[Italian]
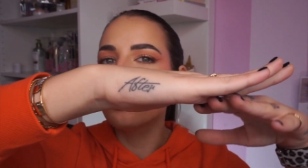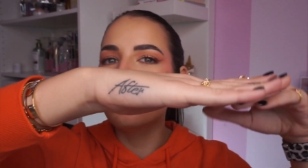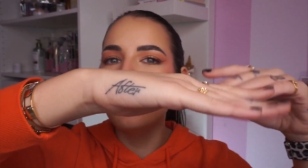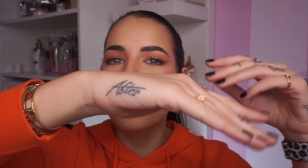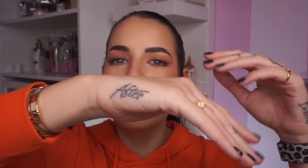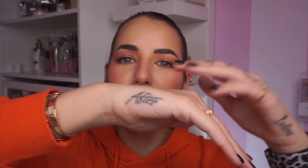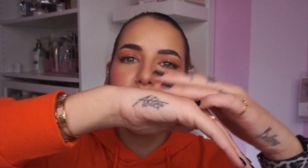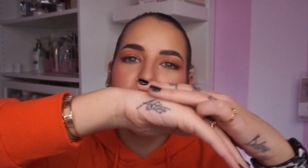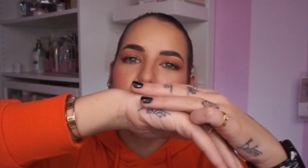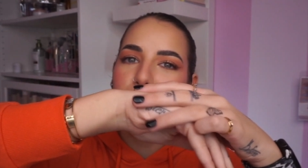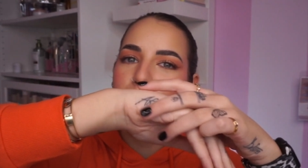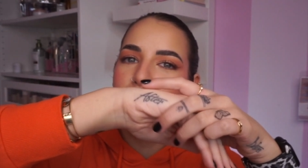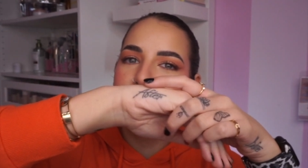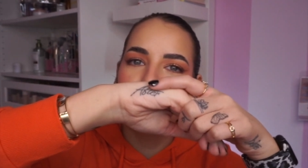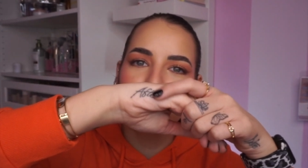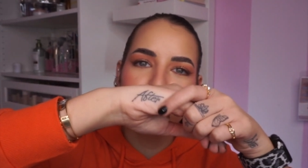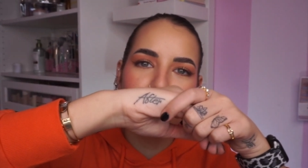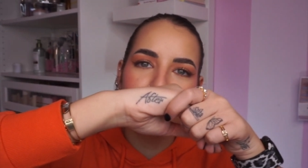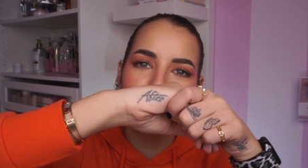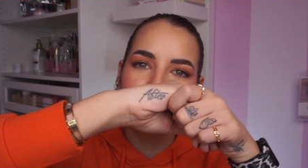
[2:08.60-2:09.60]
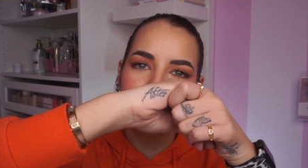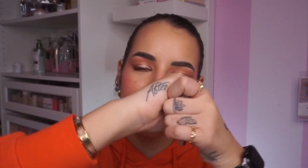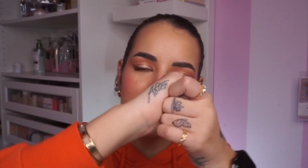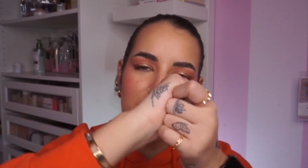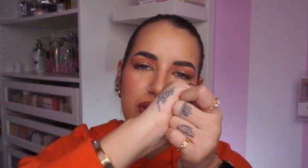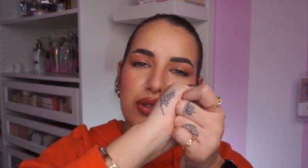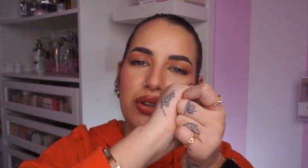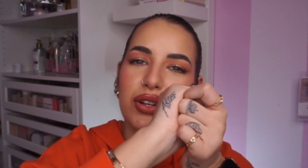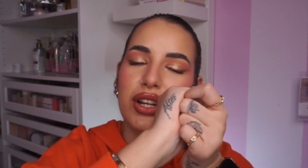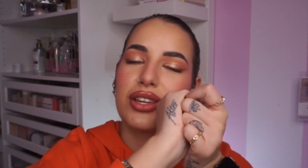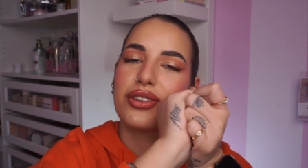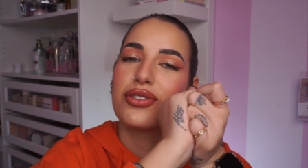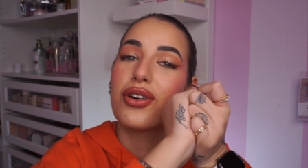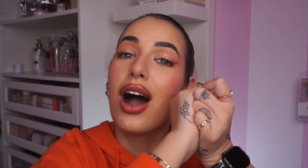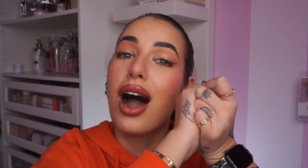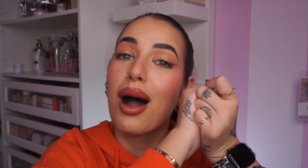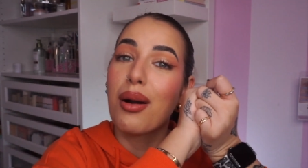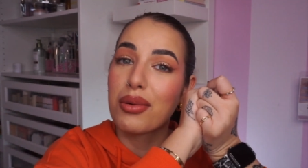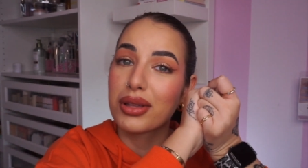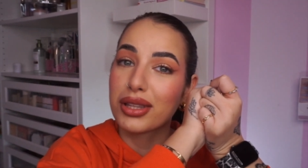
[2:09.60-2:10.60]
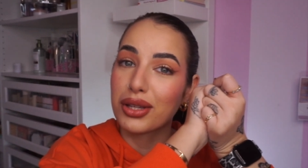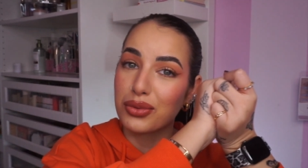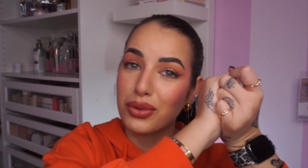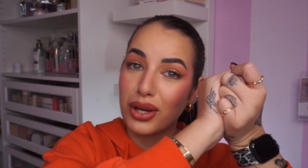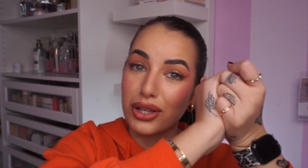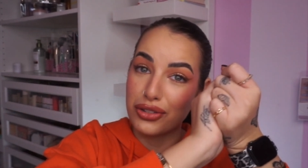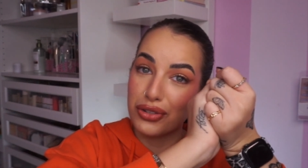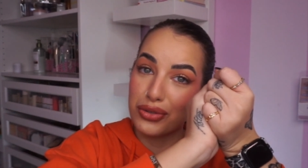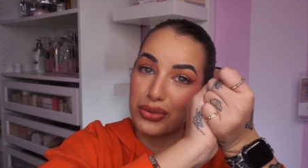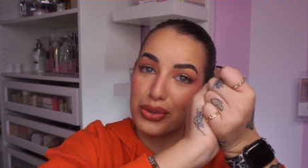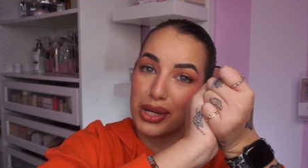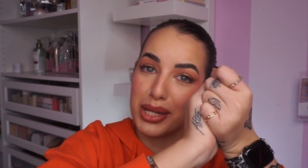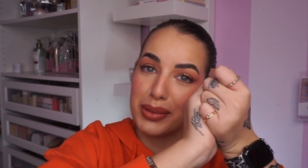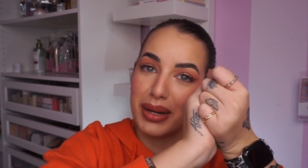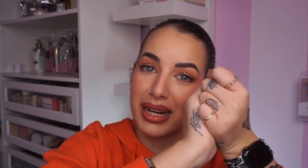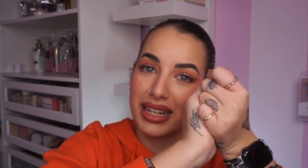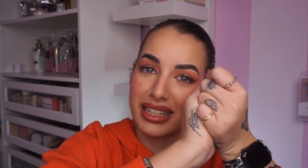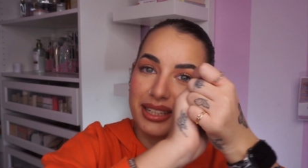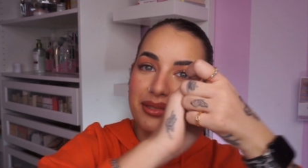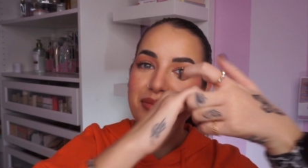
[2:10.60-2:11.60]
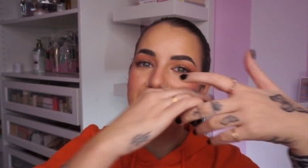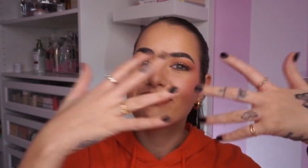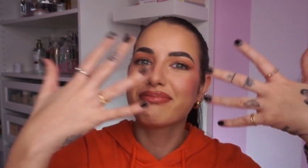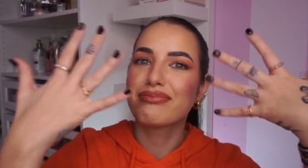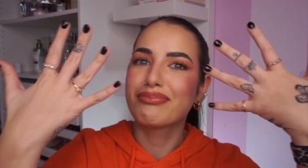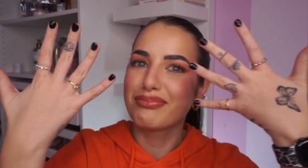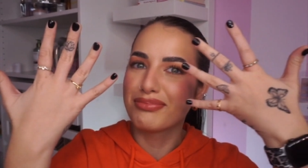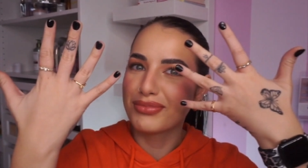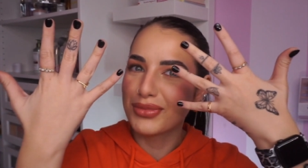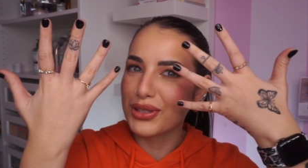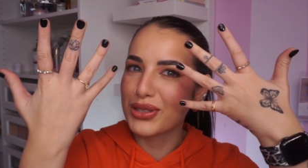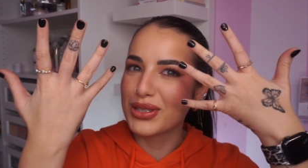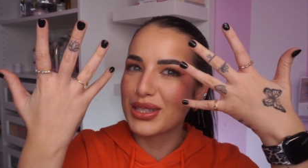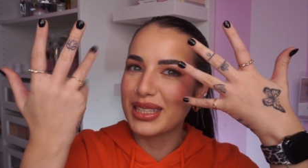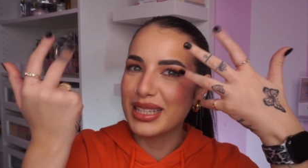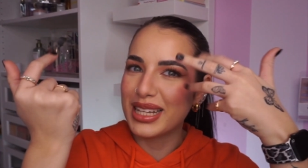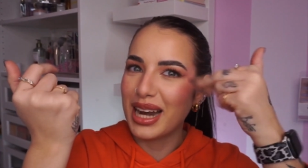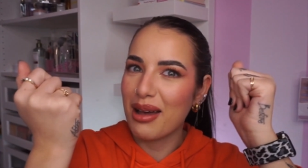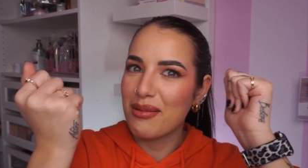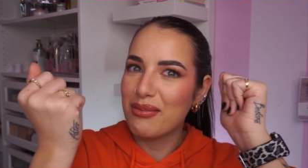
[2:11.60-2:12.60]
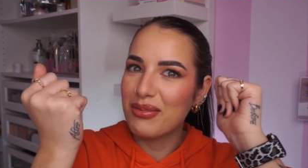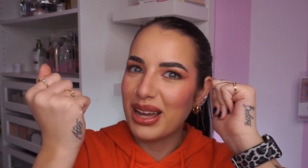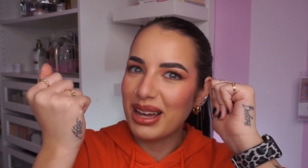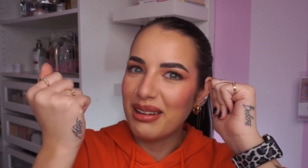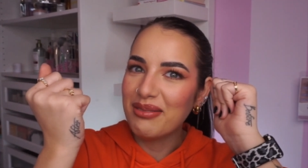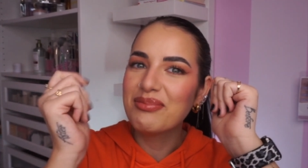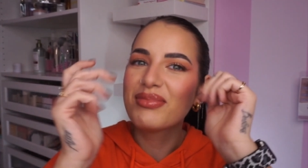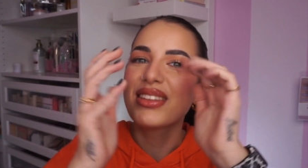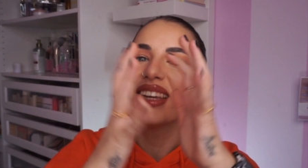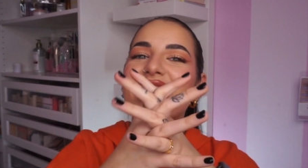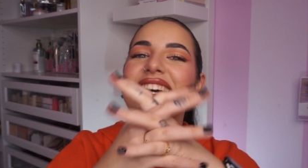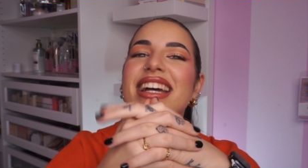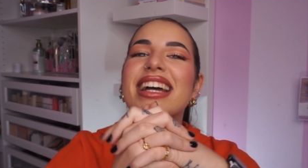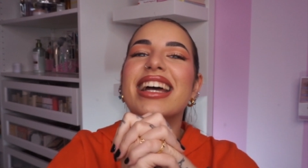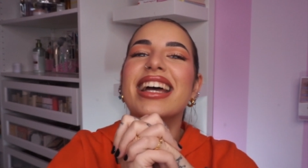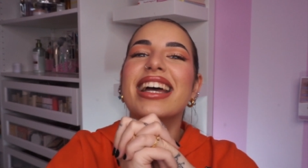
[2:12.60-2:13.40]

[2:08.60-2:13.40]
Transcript: bello, mi piace un sacco la posizione, io amo i tatuaggi sulle mani, non si direbbe, eh.